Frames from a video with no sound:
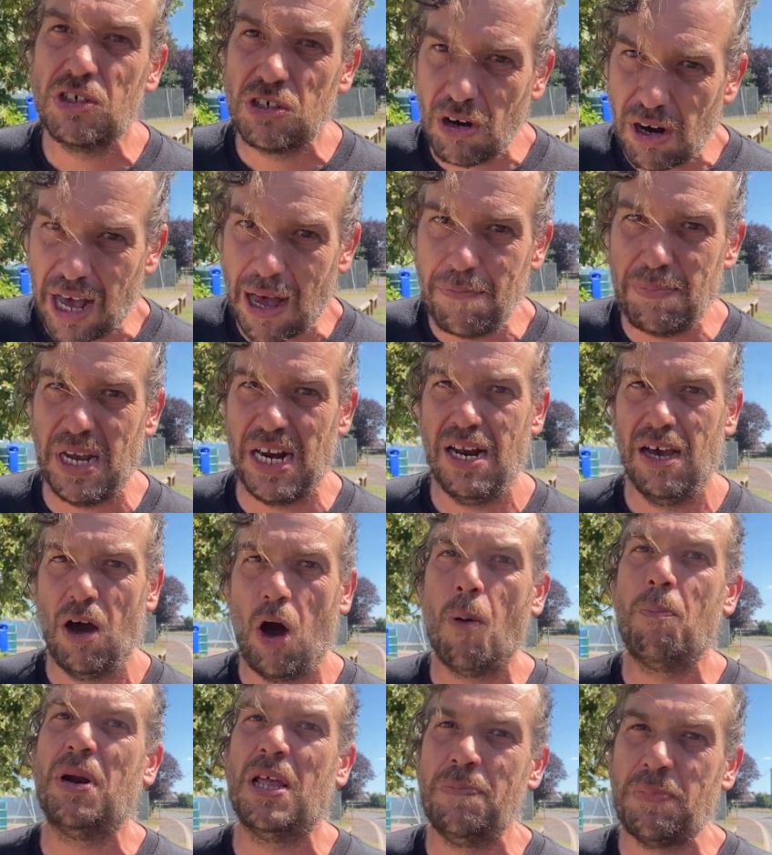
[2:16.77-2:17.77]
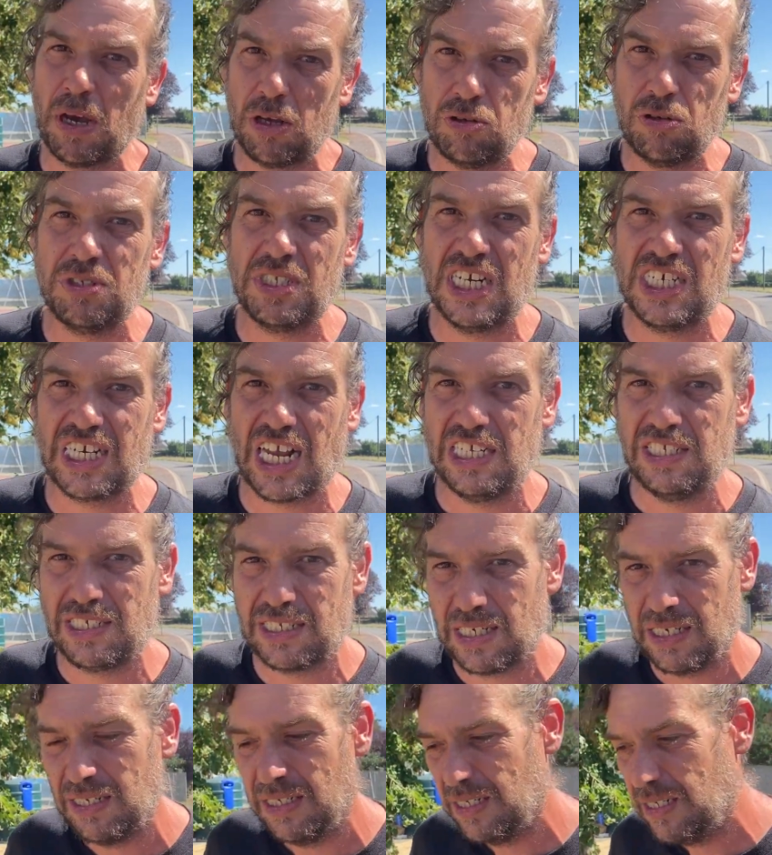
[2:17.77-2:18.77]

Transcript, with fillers: je le rappelle, en pleine période de sécheresse.